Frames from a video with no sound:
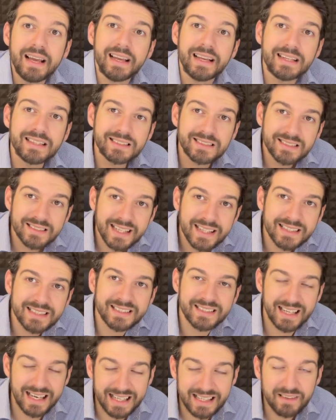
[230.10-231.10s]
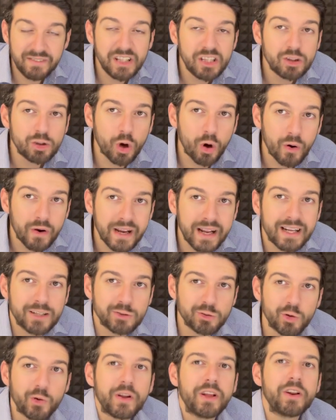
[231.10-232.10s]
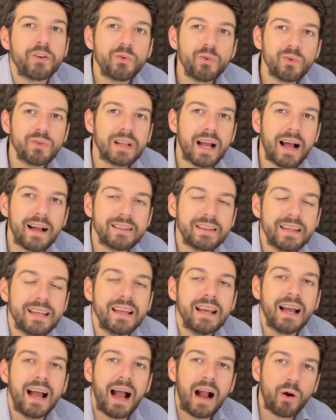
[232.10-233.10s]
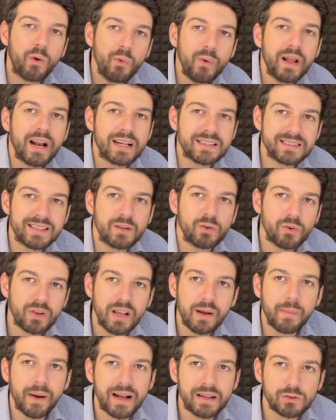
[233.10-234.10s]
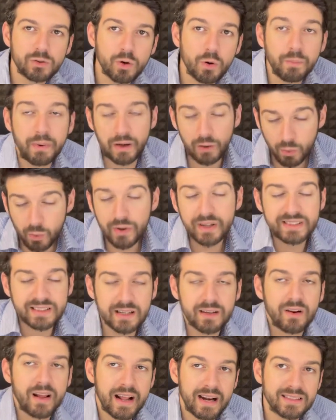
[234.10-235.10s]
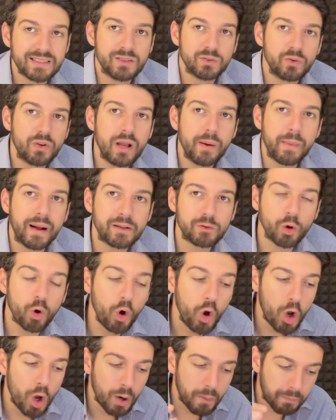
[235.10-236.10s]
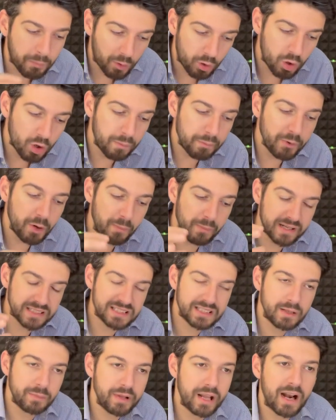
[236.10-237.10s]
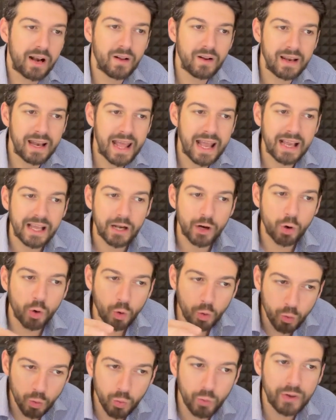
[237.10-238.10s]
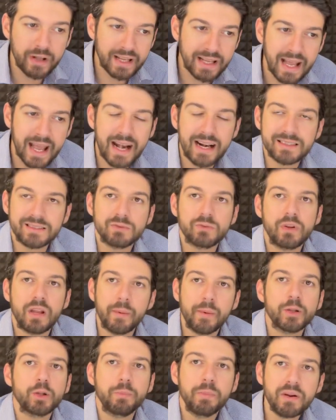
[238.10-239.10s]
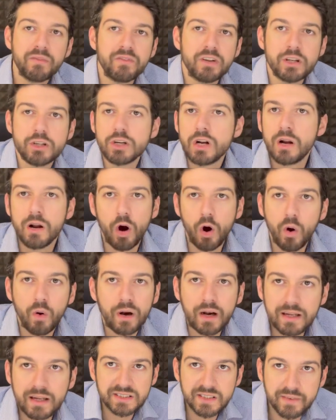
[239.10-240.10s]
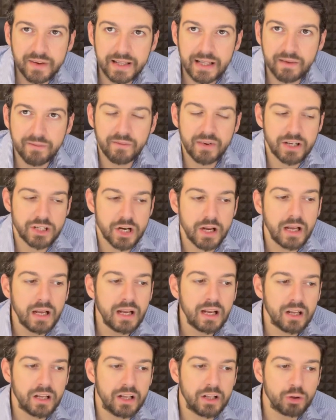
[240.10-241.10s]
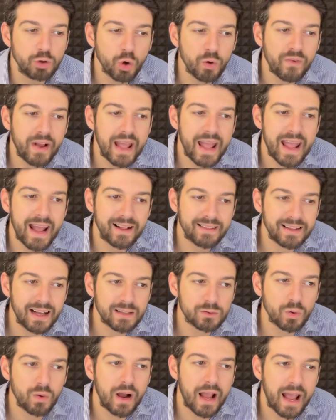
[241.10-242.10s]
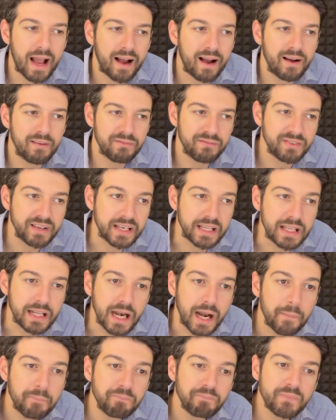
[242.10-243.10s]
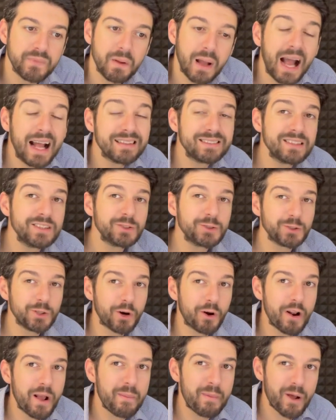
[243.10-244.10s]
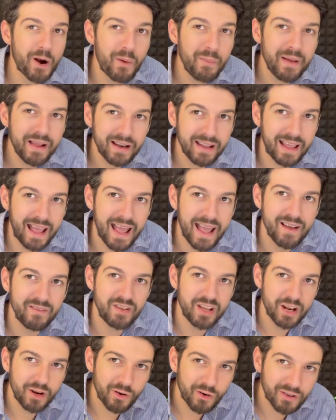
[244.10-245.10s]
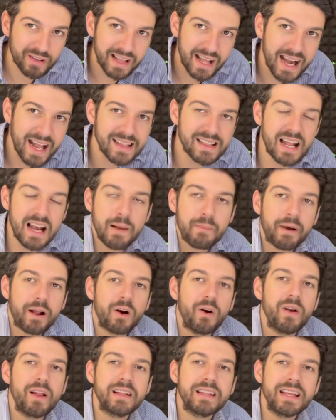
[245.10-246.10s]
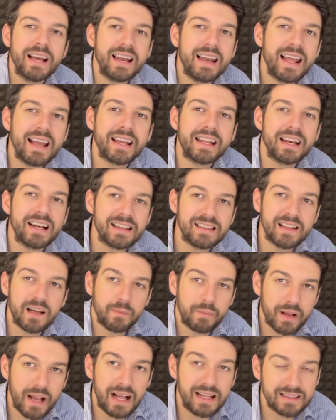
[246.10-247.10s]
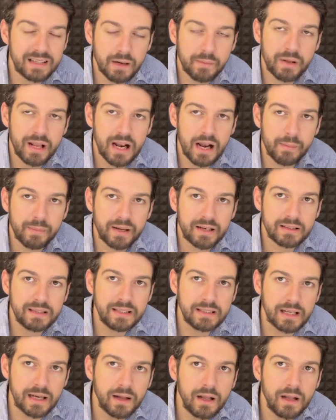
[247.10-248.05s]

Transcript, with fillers: Stes, le vittorie che sono i risultati a cui era stato chiamato, per cui era stato chiamato proprio Massimiliano Allegri, colui che era stato chiamato per vincere, ora vede invece eh, dove è andato a, a finire. Attenzione però perché vi ricorderete le parole di Allegri termine, al termine della partita?